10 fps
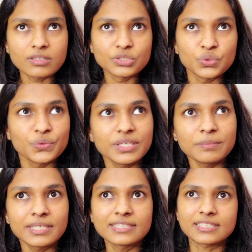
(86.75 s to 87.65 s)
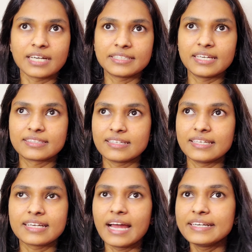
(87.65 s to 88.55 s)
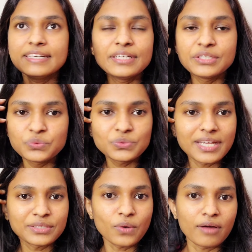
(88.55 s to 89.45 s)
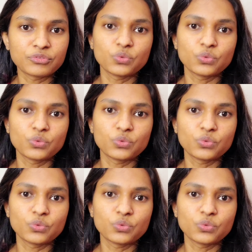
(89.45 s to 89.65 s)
यू ही मैंने स्टार्ट किया था लाइक आई डेंट न्यू दैट यू हैव